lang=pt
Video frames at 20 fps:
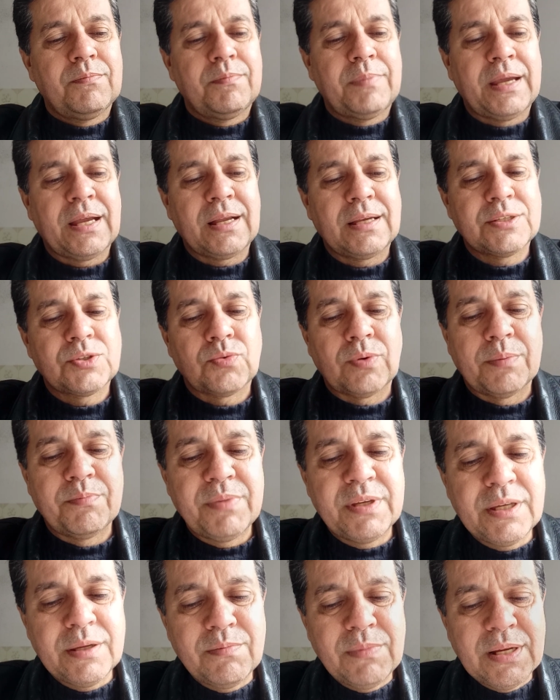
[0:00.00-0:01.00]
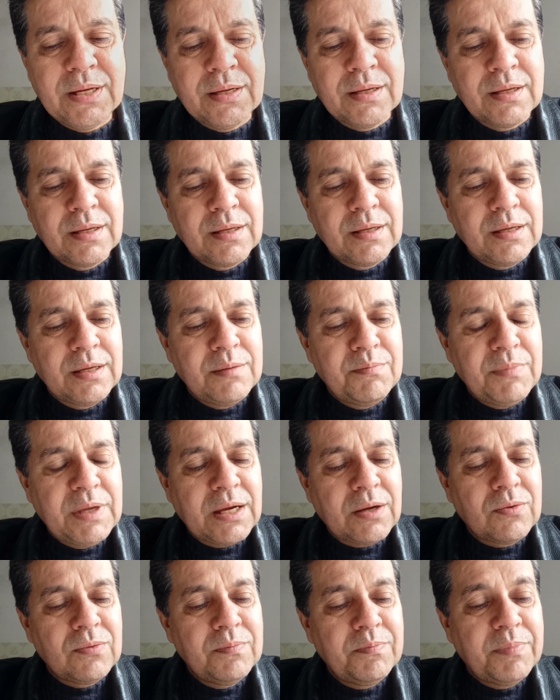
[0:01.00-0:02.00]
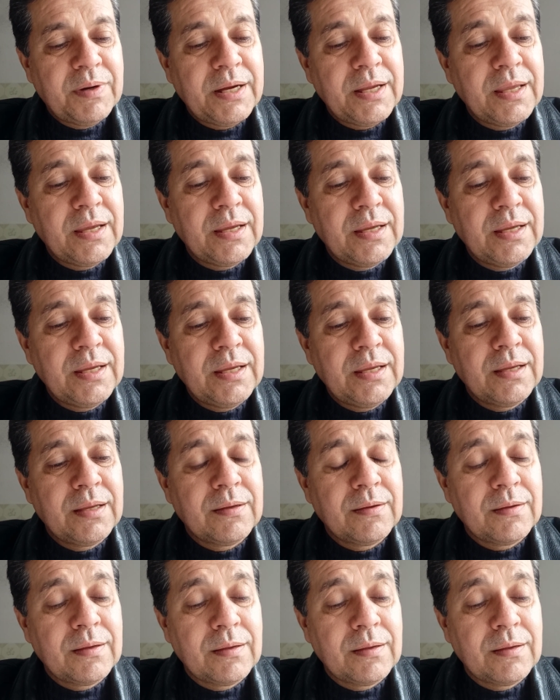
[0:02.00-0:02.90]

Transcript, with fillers: Pega a sua Bíblia e me acompanha aí,